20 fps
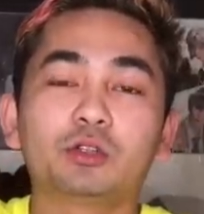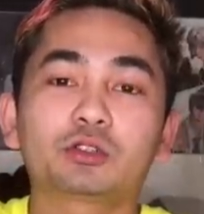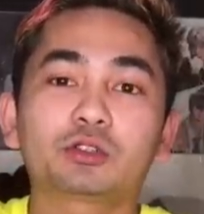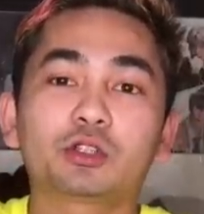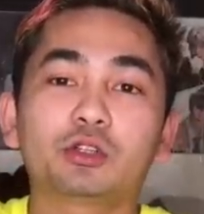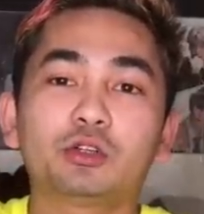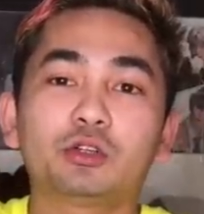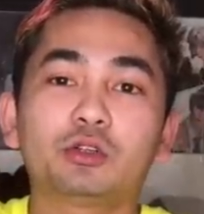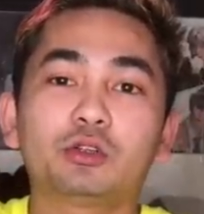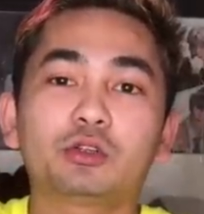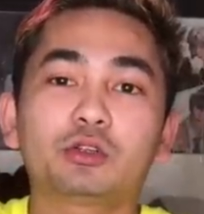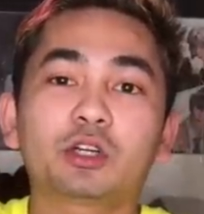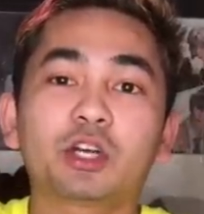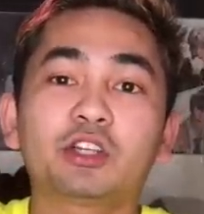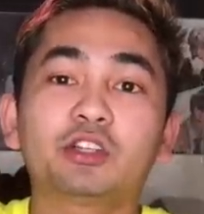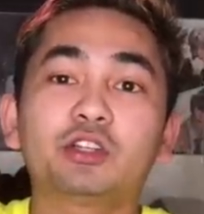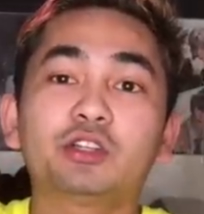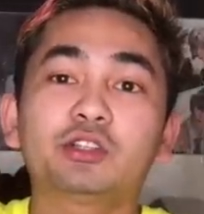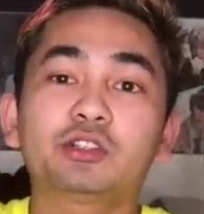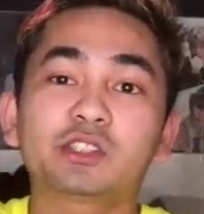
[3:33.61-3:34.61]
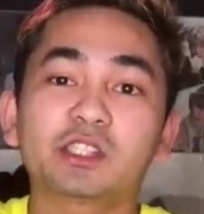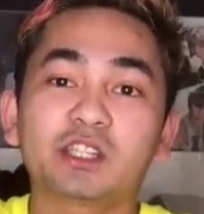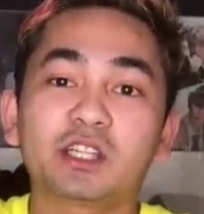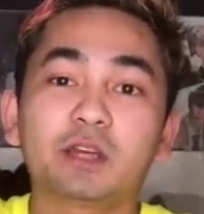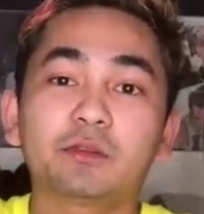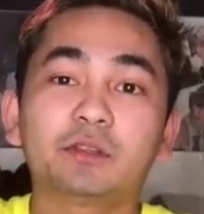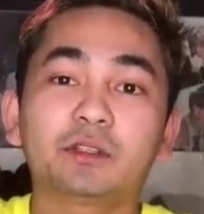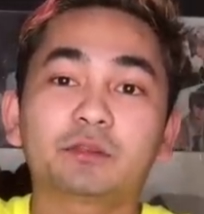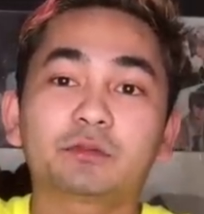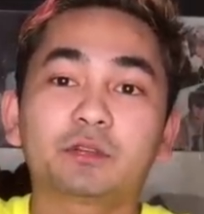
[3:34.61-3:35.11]
So, ganun yung
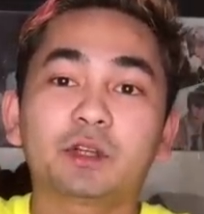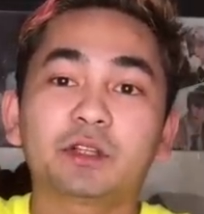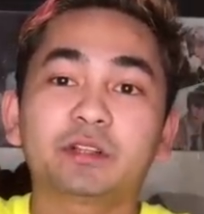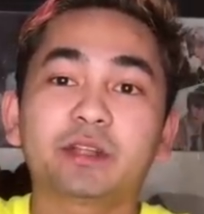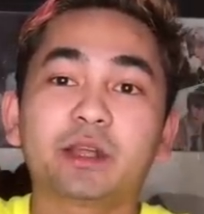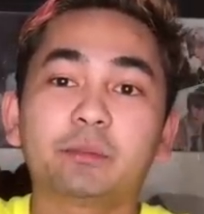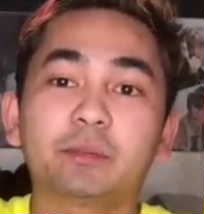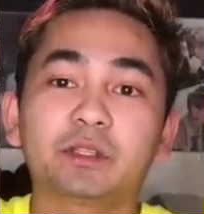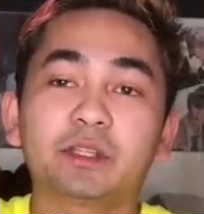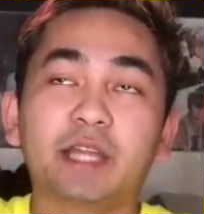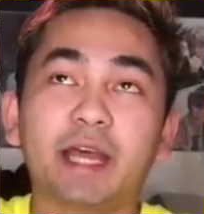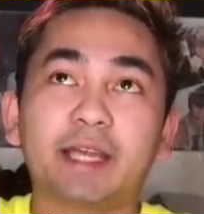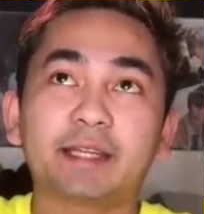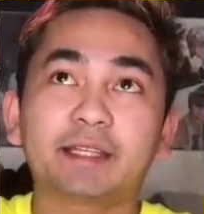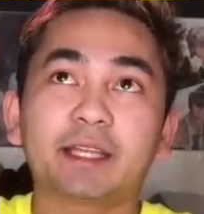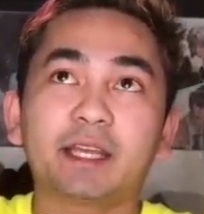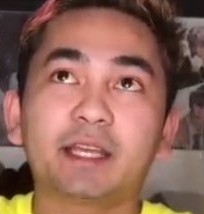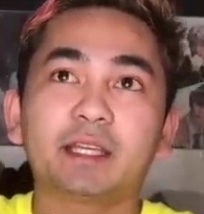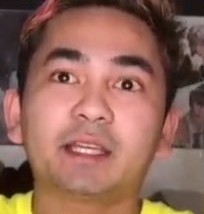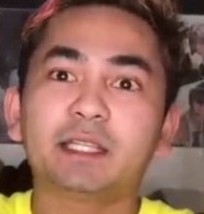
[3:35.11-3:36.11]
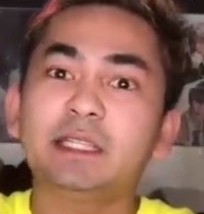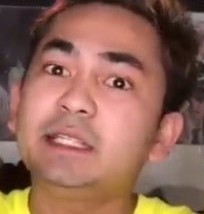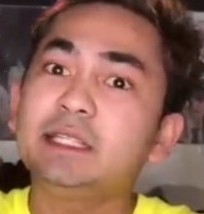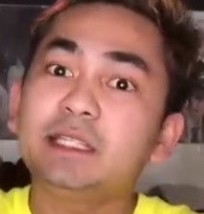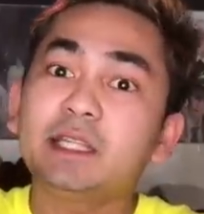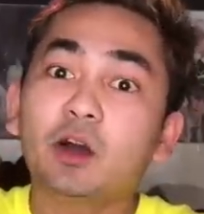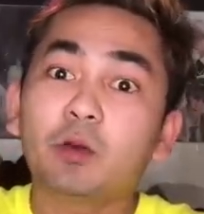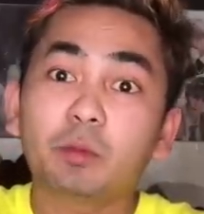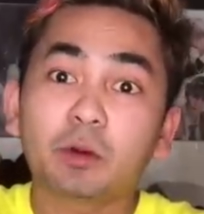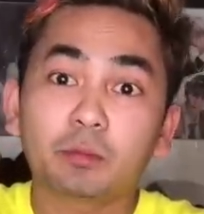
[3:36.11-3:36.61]
sinabi ng friend namin dati. Hindi
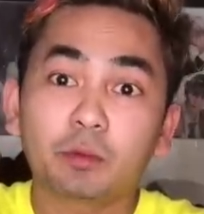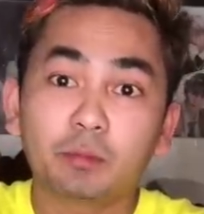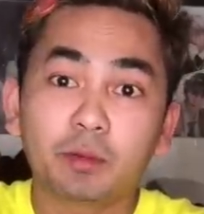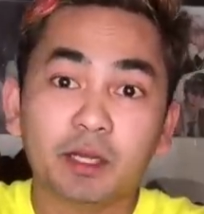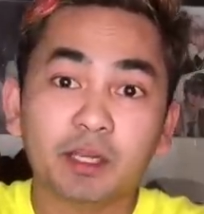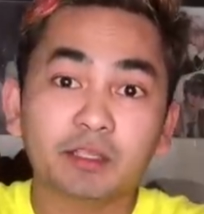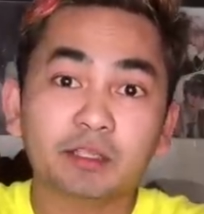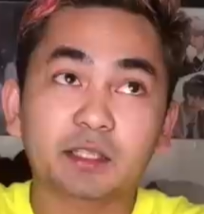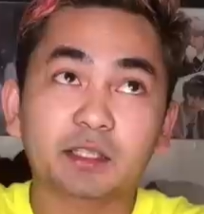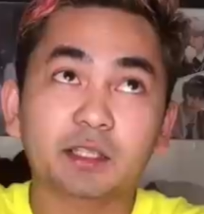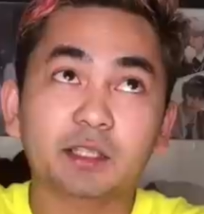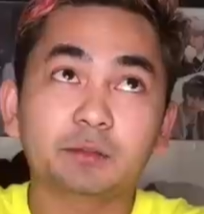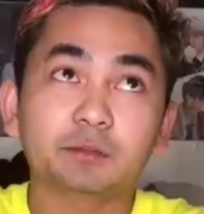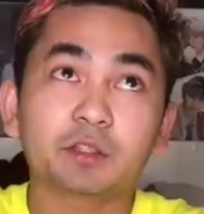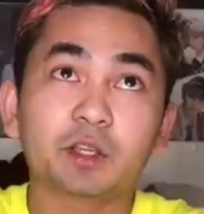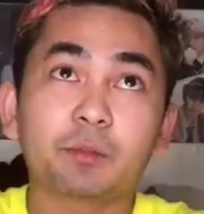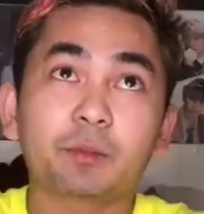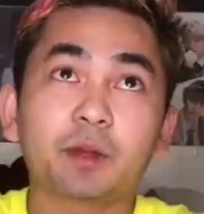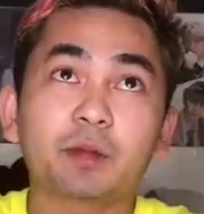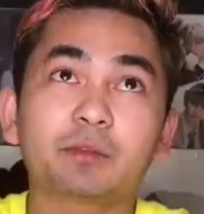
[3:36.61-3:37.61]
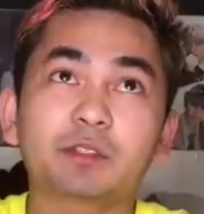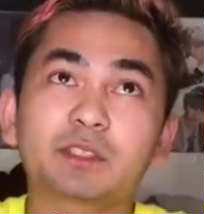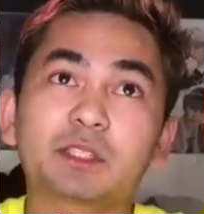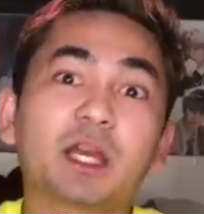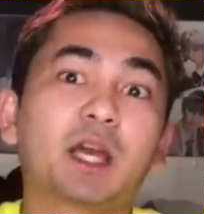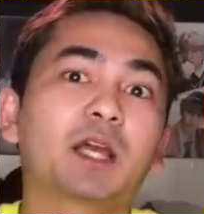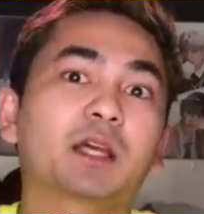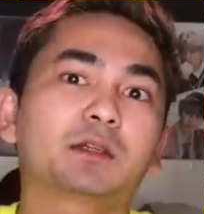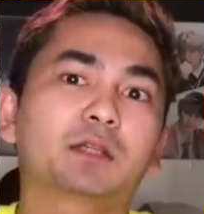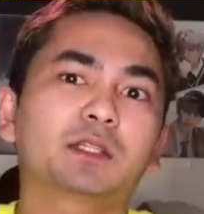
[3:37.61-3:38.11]
na ako magbabanggit ng name. Siyempre,
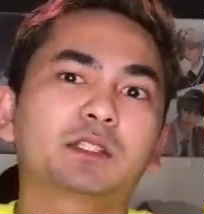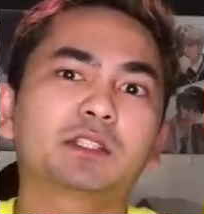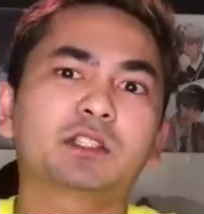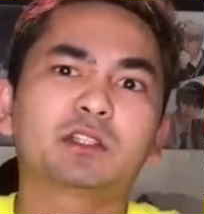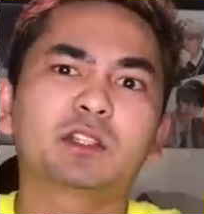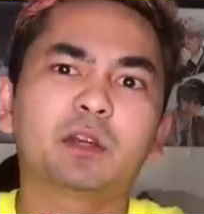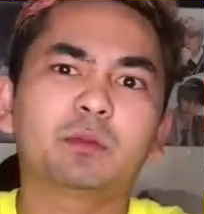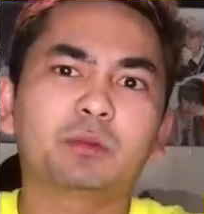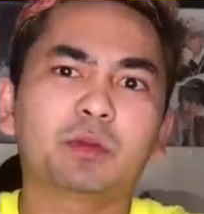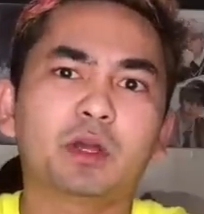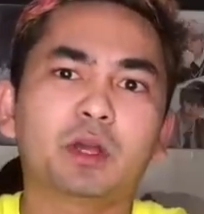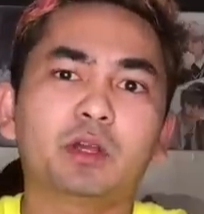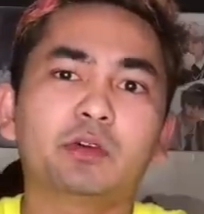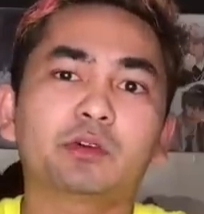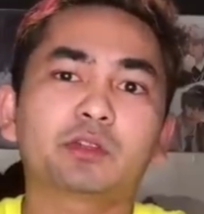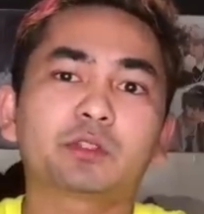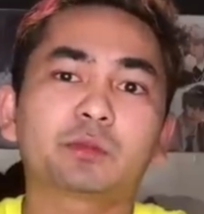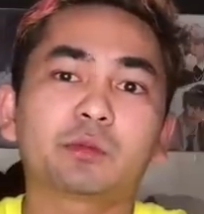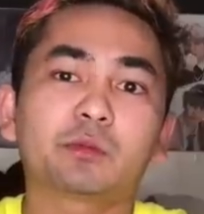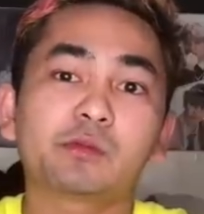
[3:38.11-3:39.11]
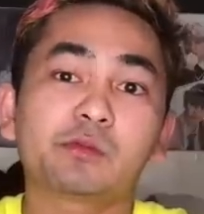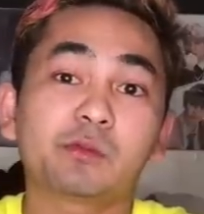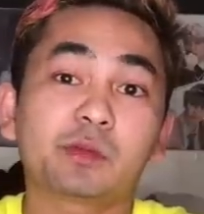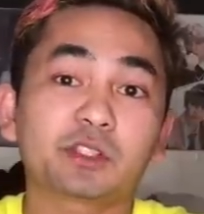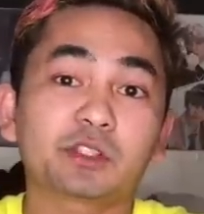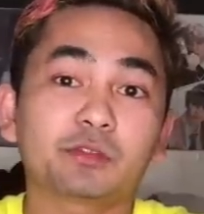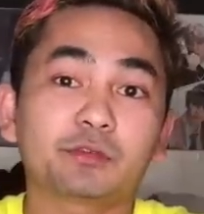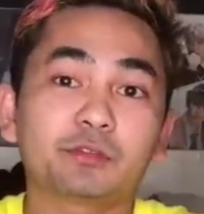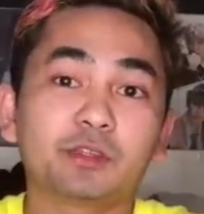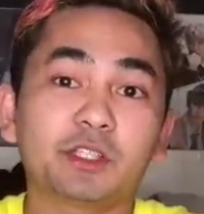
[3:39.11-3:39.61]
basta, kasi siyempre, ayoko na mamabas
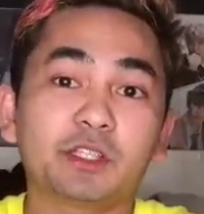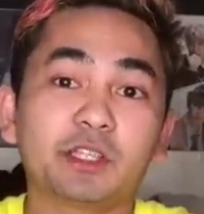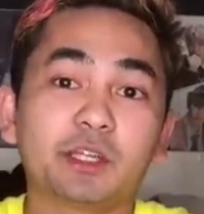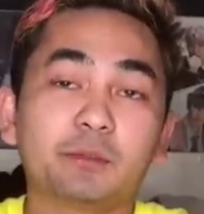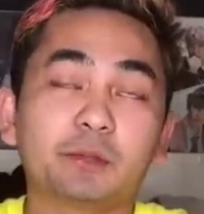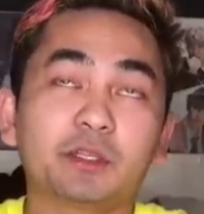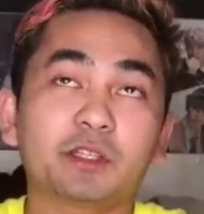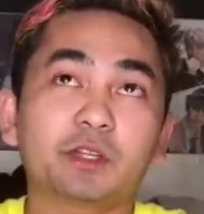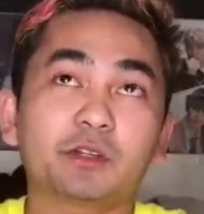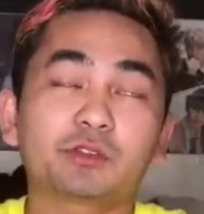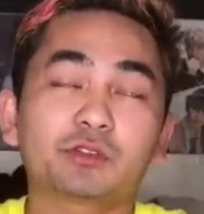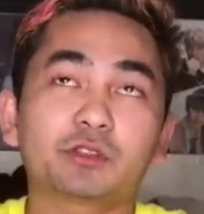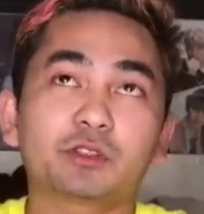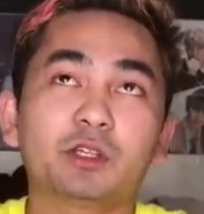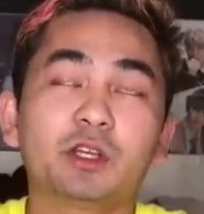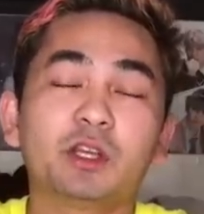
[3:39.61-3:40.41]
yung friend namin na yun.